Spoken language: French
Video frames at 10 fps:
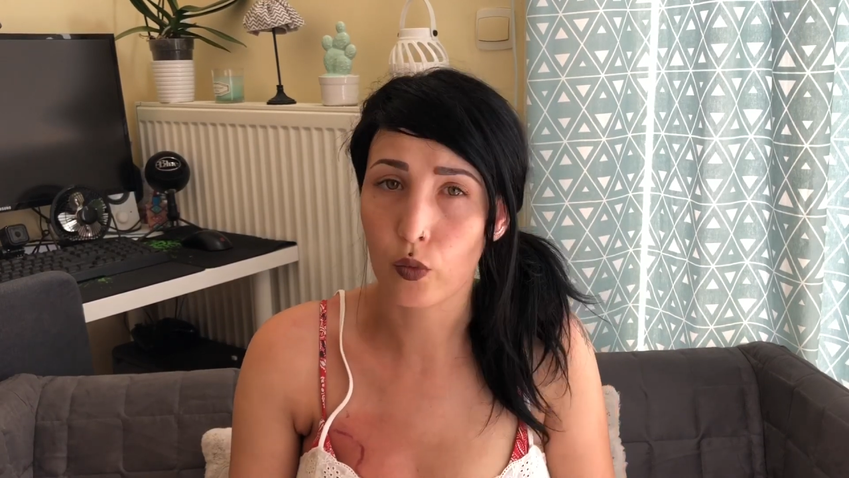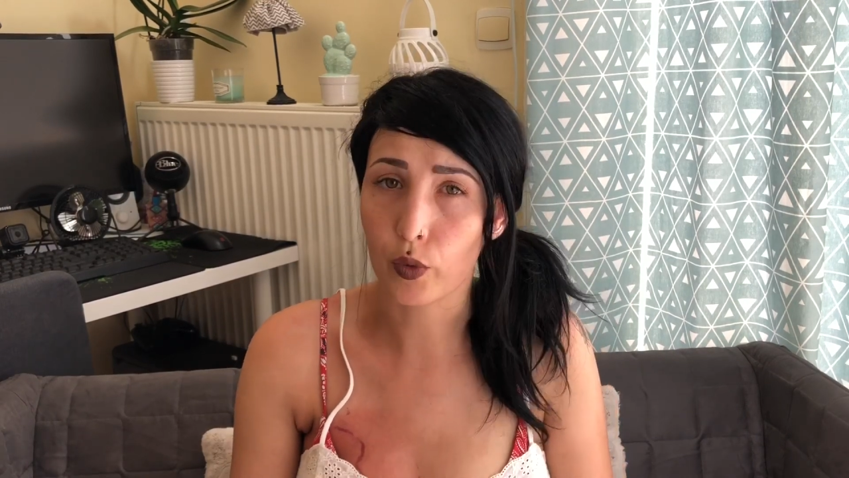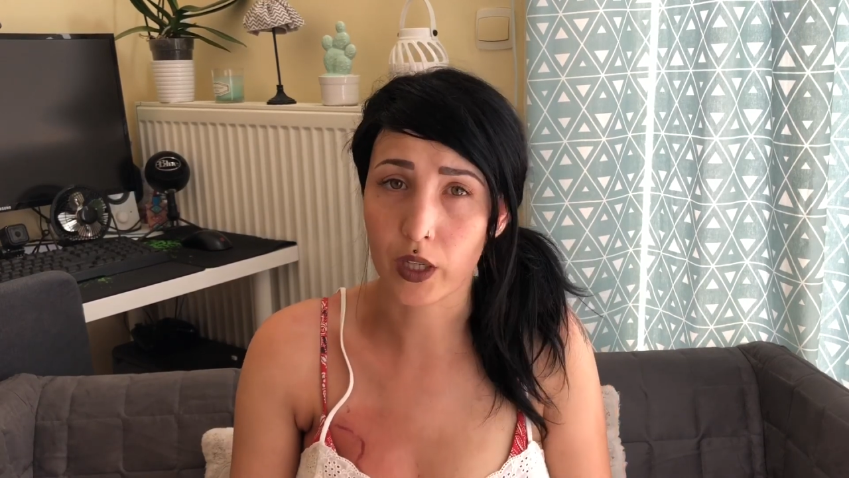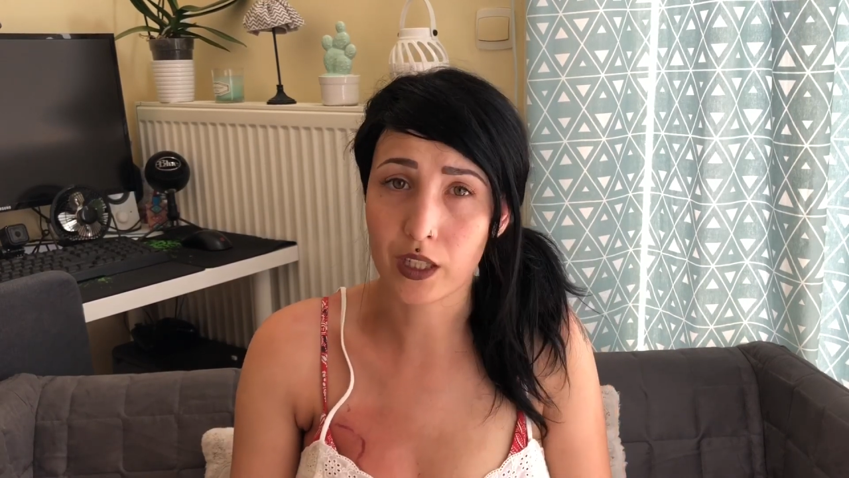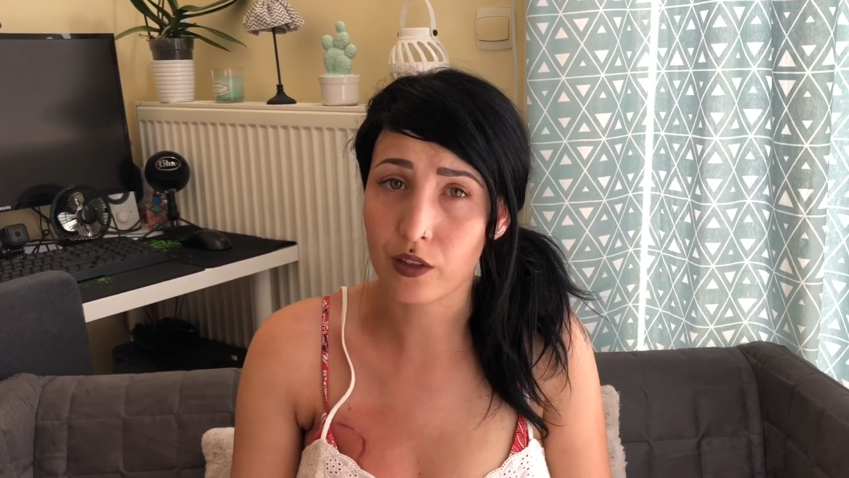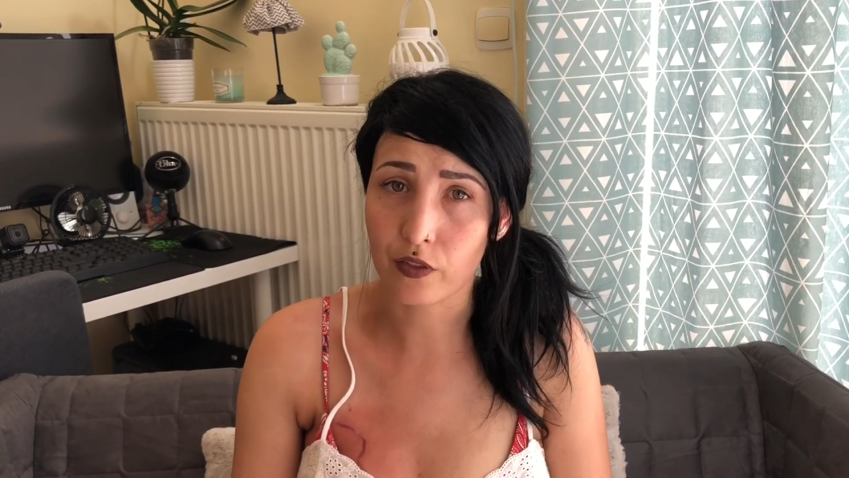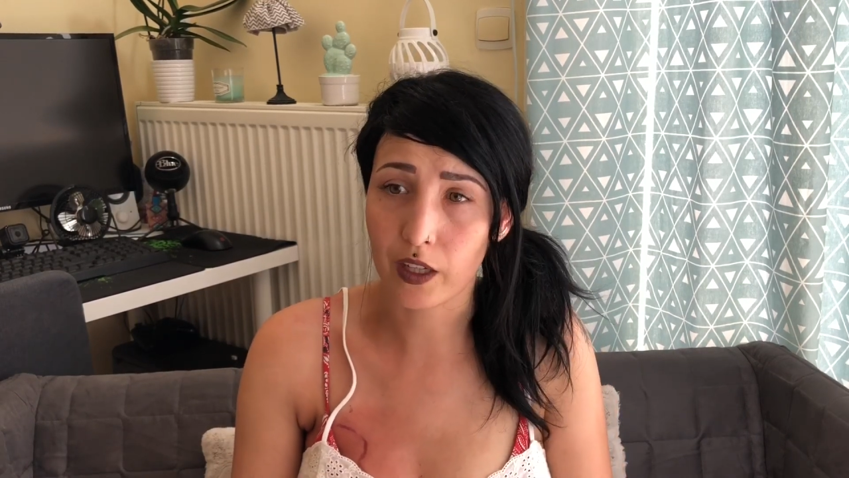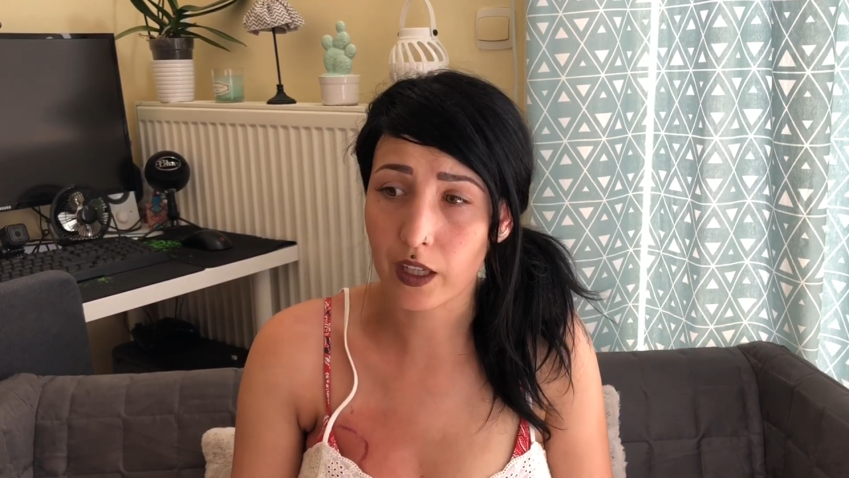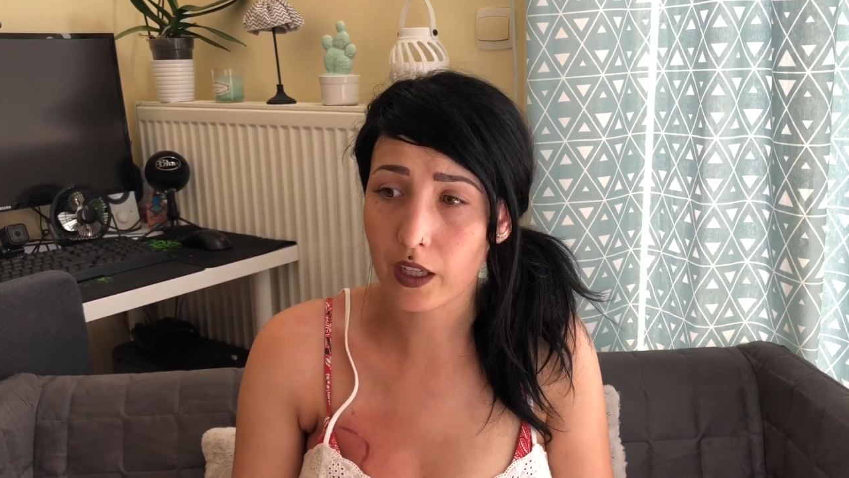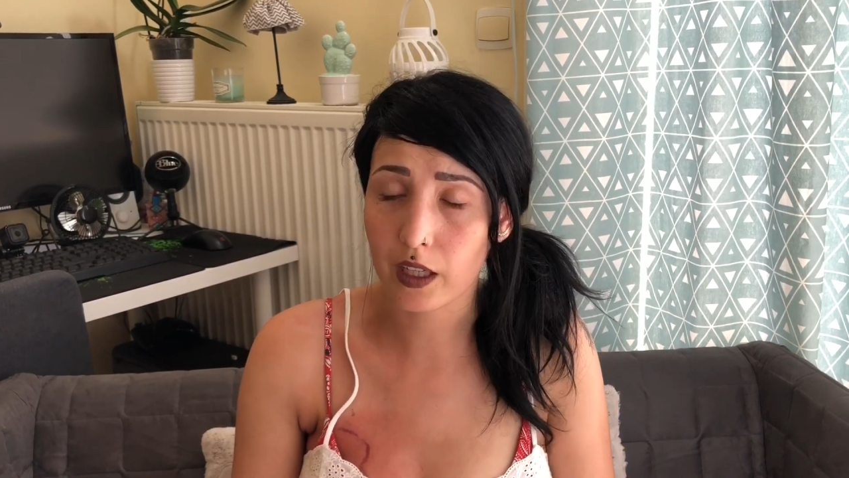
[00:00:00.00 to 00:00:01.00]
on peut rien y
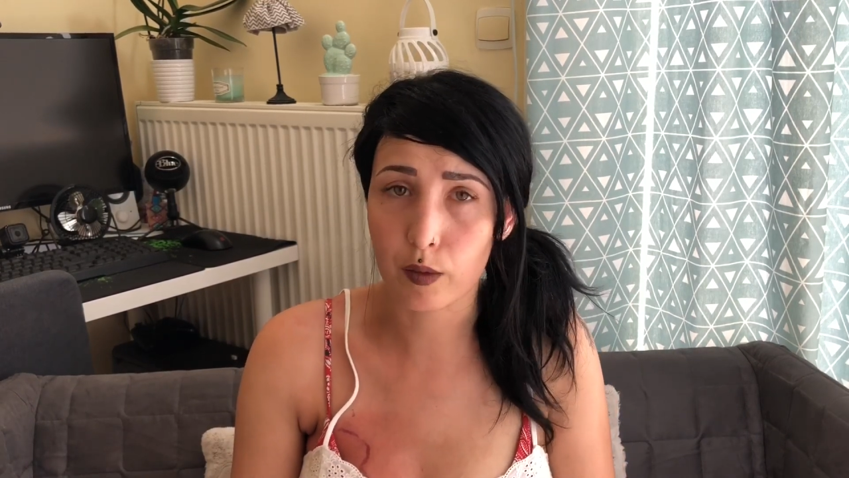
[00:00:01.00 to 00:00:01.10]
faire